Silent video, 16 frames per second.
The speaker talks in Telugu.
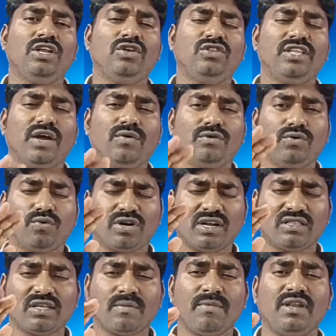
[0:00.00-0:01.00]
నిన్ను దేవుడు
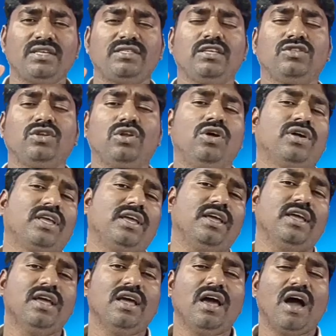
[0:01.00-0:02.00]
ఉన్నతమైన స్థితిలోకి
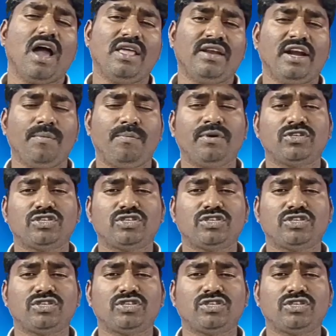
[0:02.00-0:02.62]
ఆయన